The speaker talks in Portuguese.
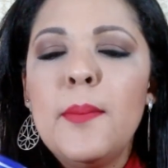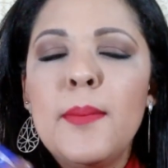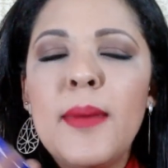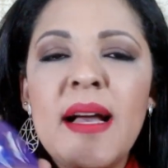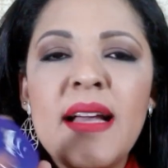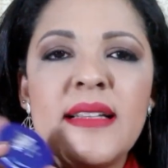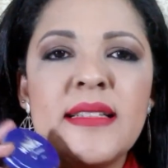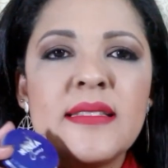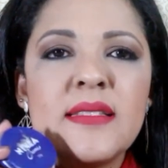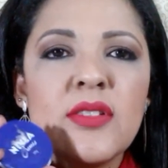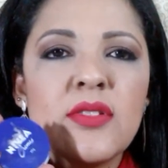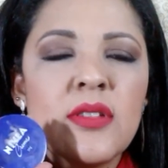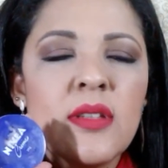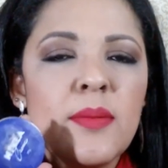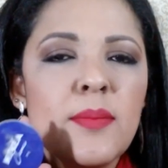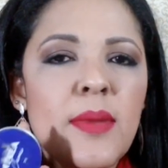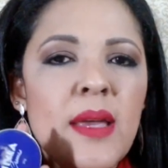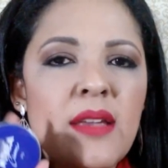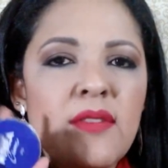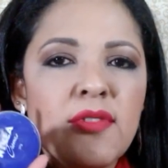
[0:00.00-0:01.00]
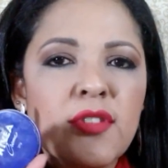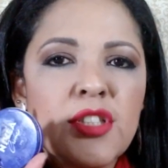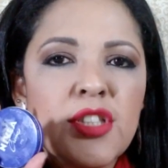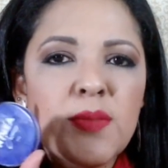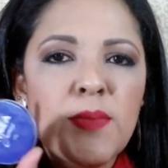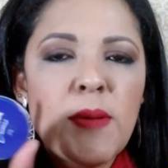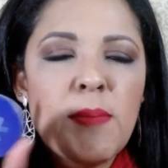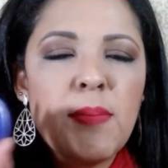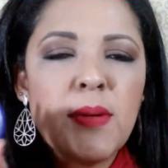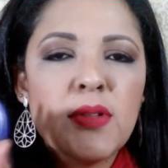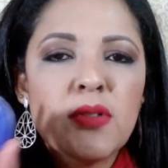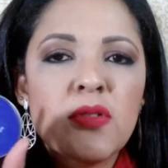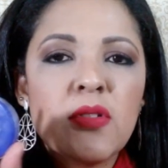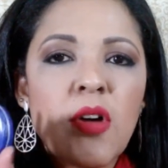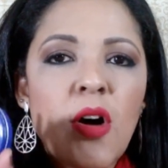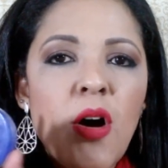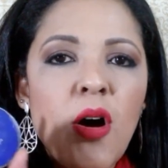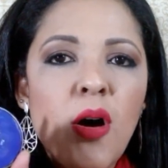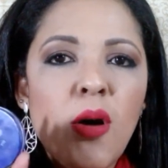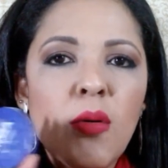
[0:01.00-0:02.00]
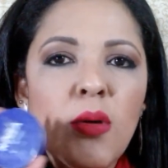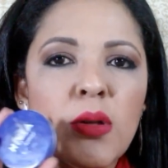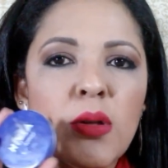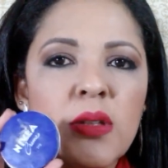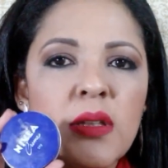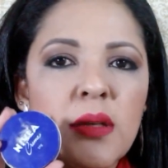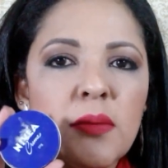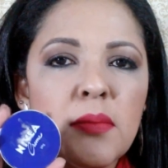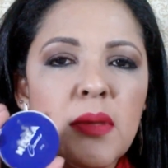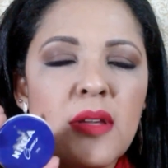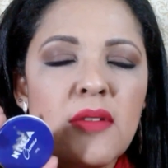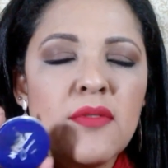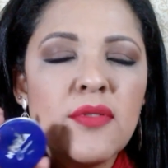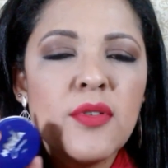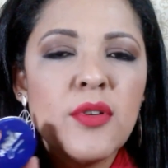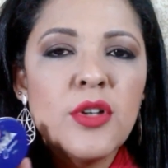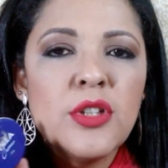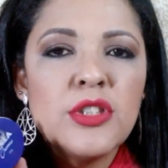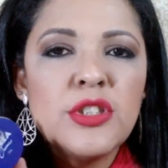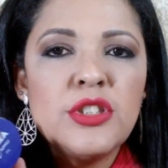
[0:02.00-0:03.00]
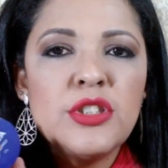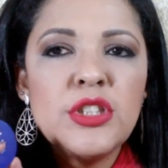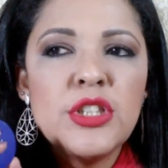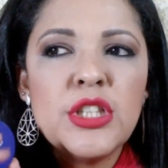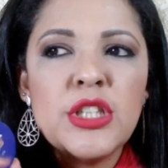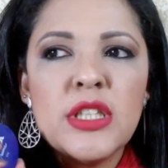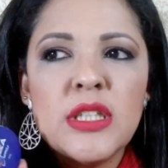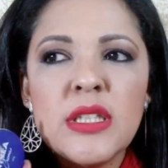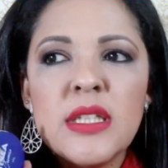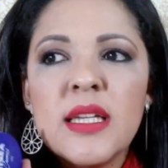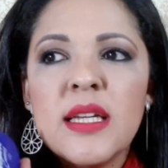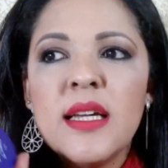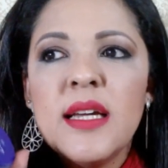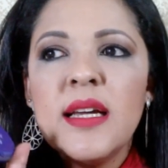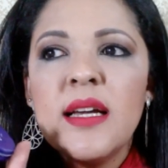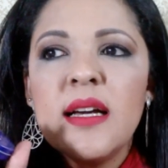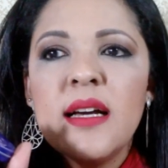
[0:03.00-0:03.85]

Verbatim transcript: mas eu também vou de Bepantol, eu também vou de